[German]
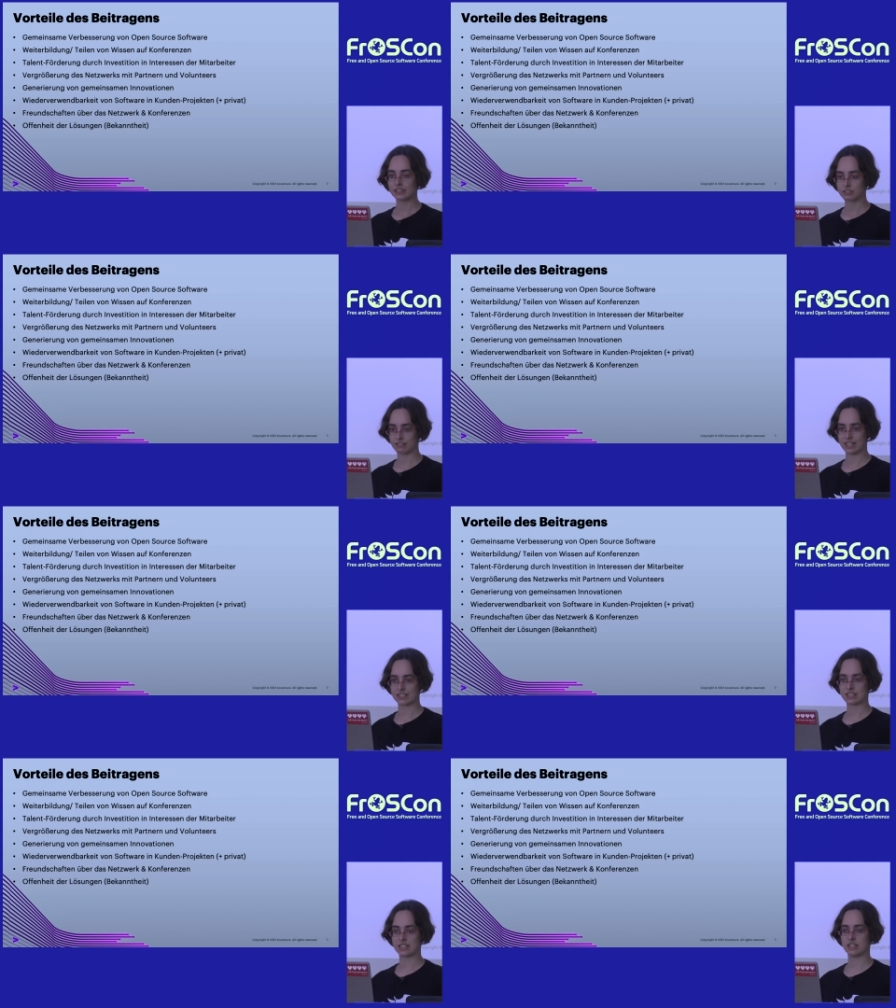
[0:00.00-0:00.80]

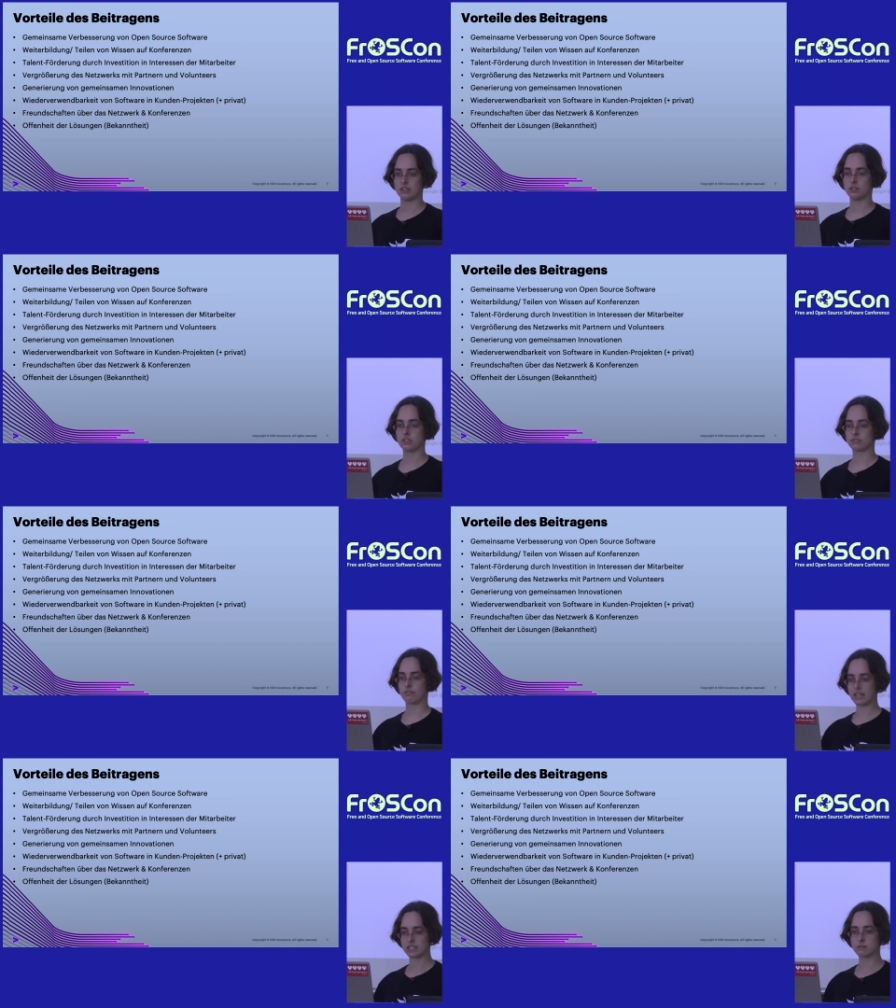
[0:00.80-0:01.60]
quasi uns
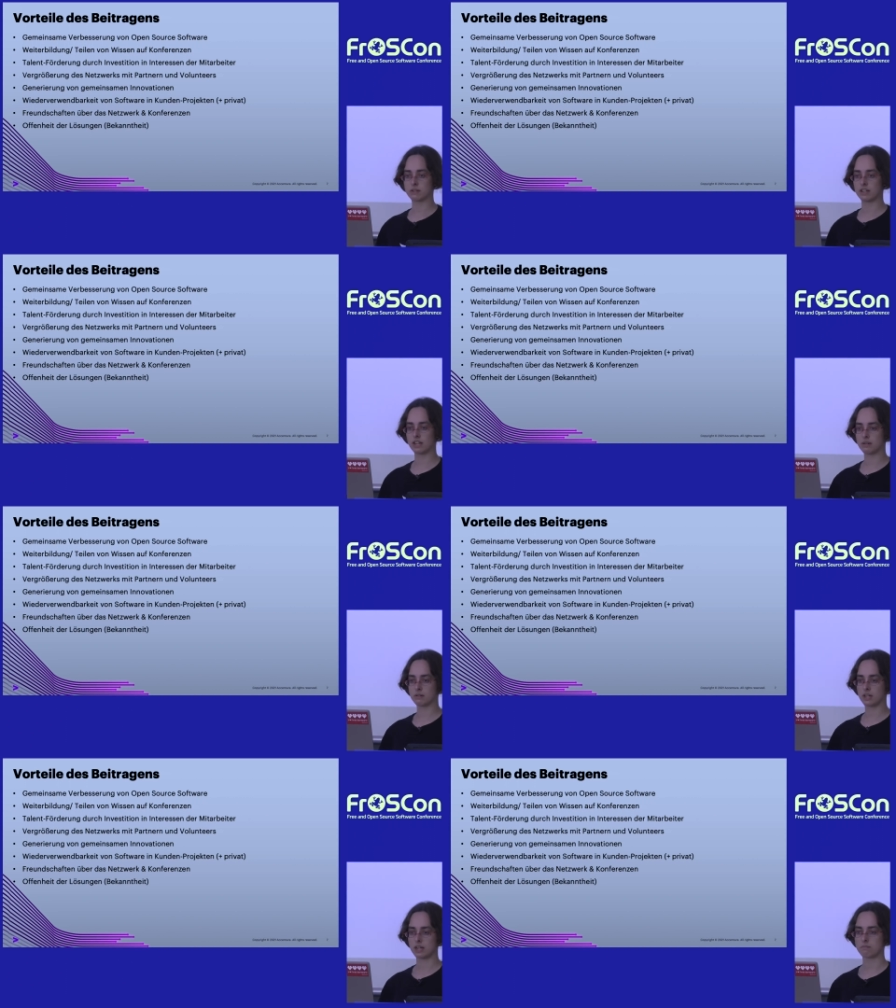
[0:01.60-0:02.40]

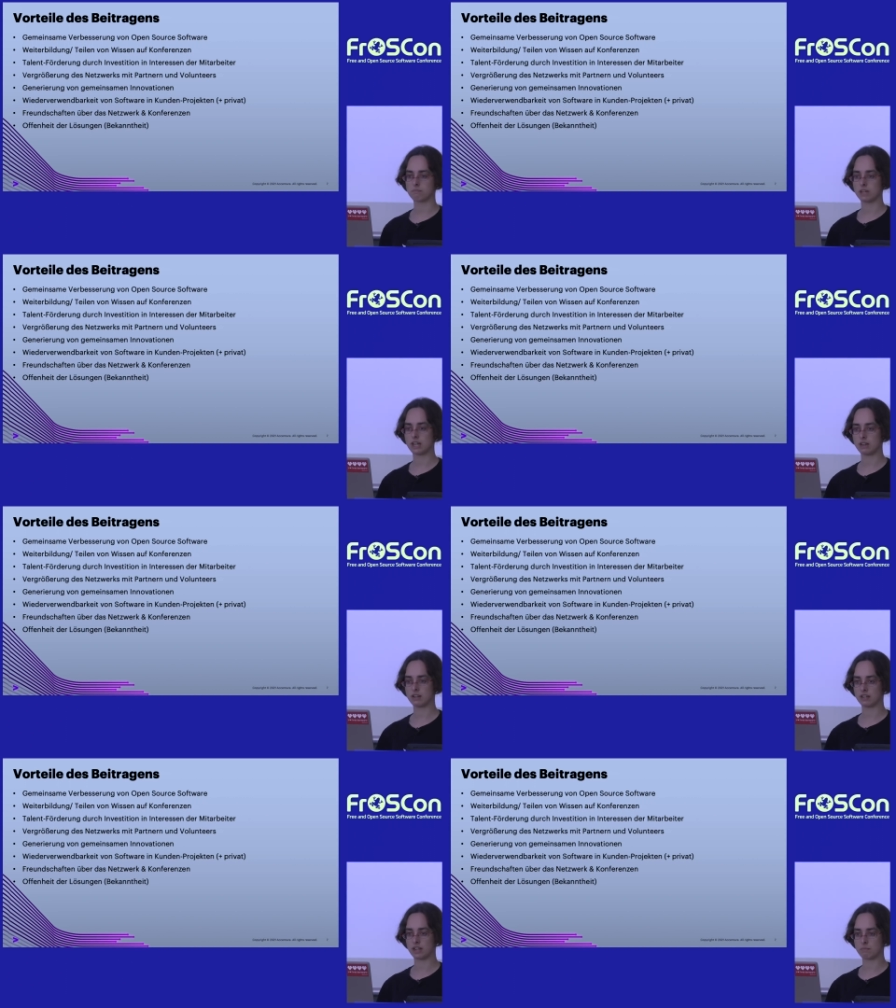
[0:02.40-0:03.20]

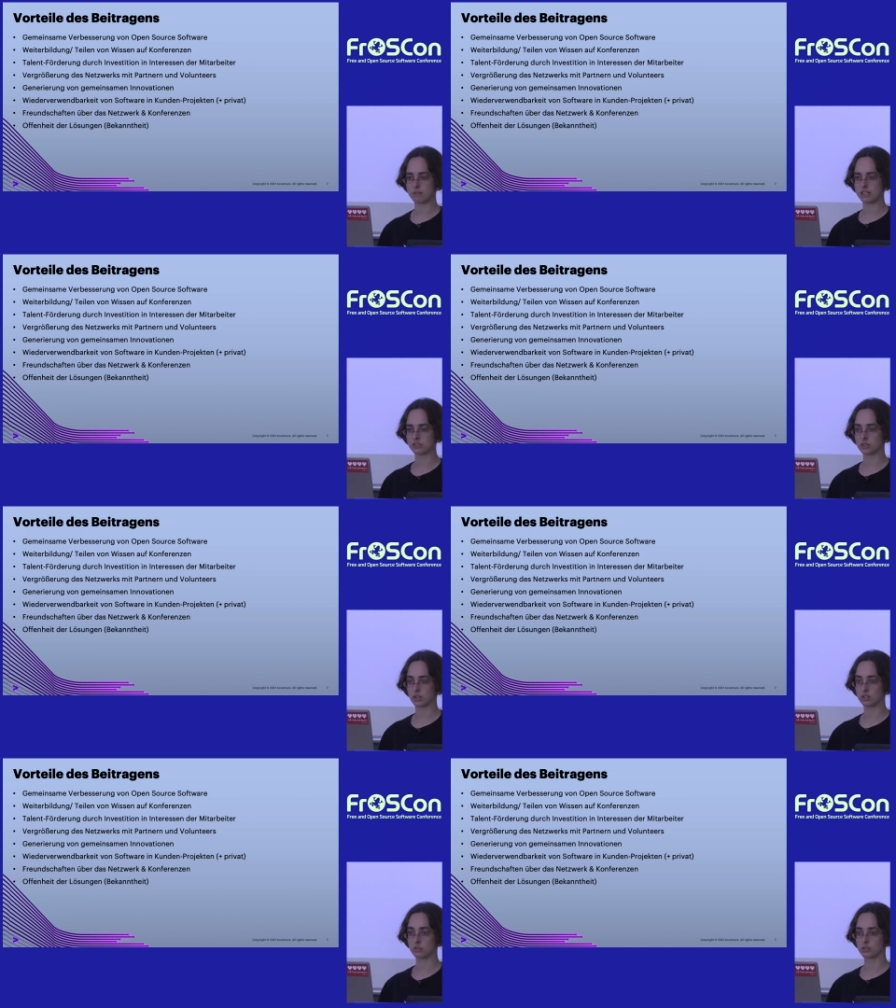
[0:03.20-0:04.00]
weiterbilden
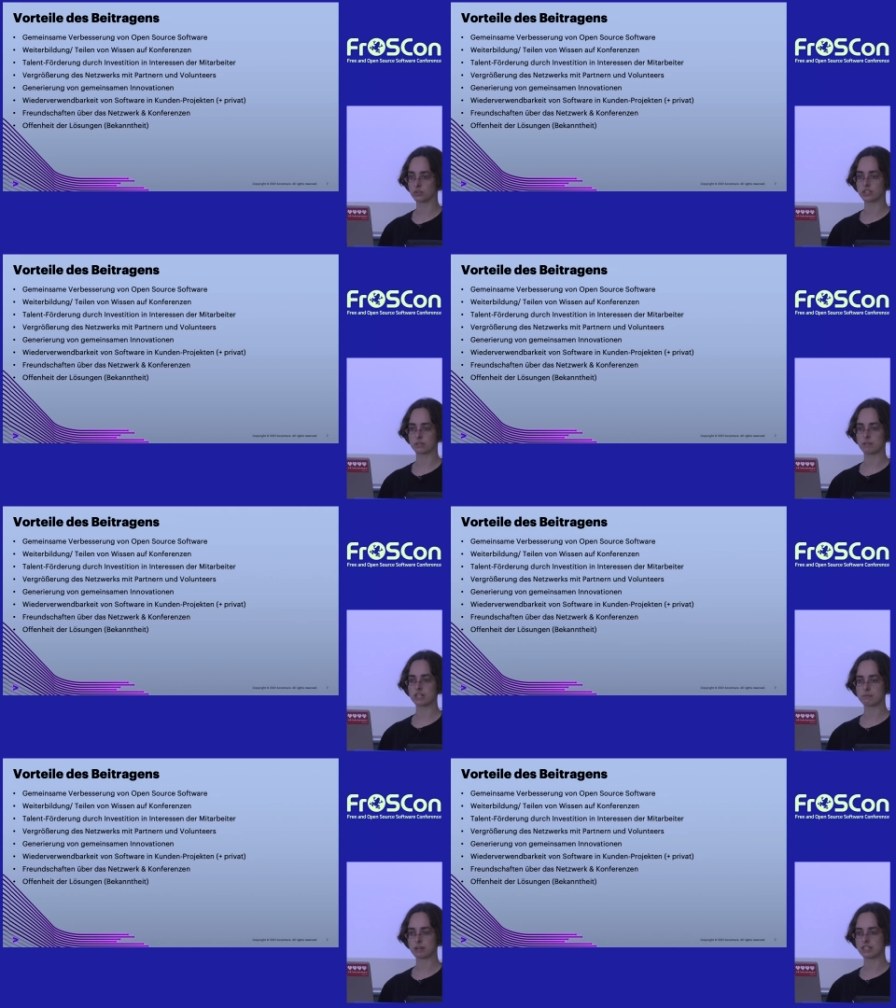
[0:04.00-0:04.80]
könnten und unsere
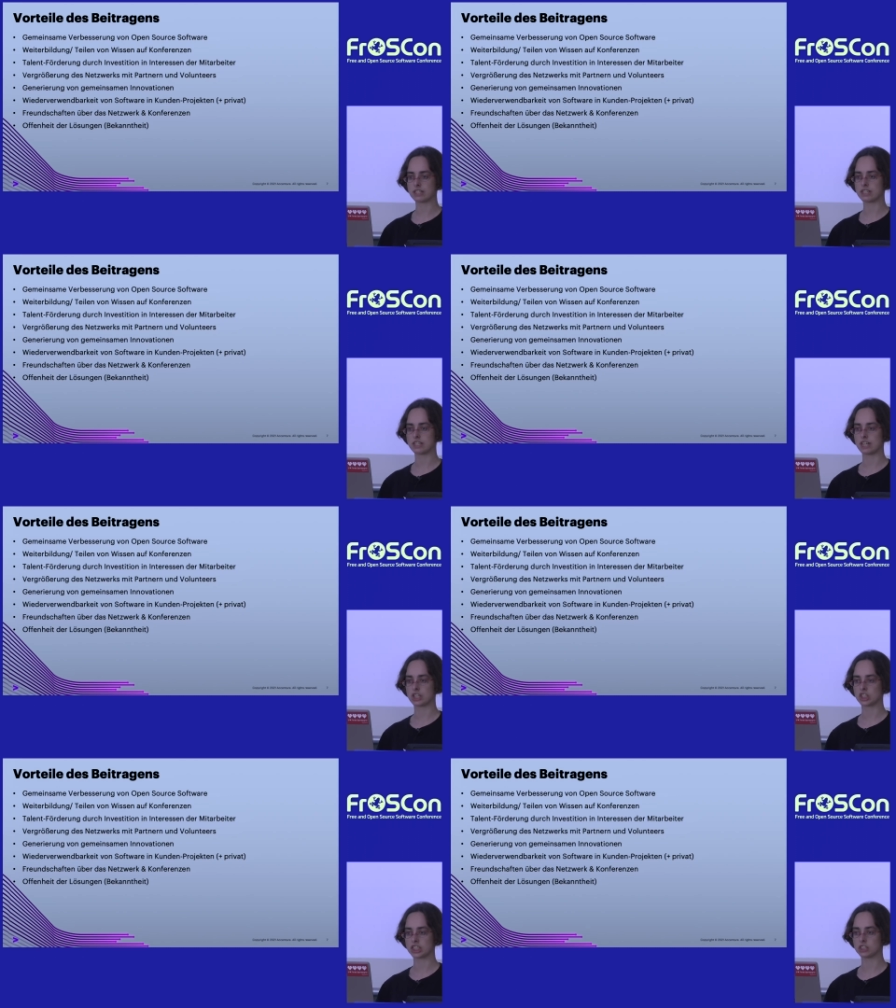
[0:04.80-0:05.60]
Mitarbeiter hierher
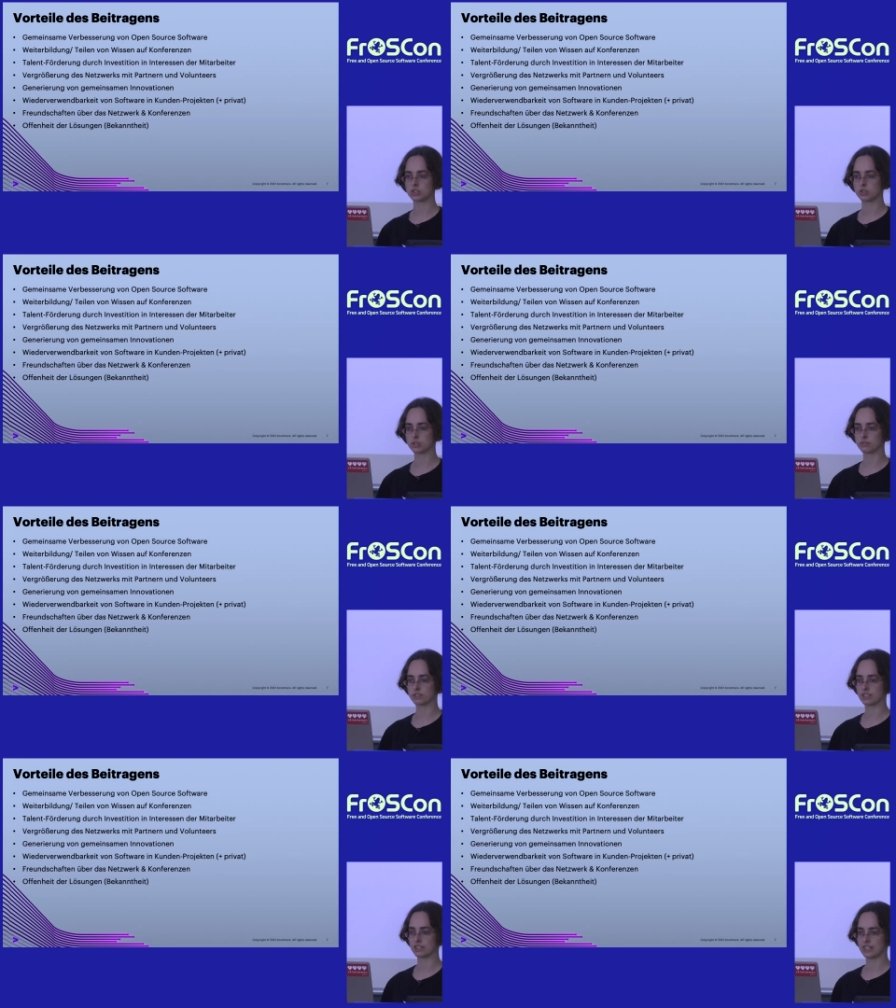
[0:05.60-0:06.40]
schicken dürften.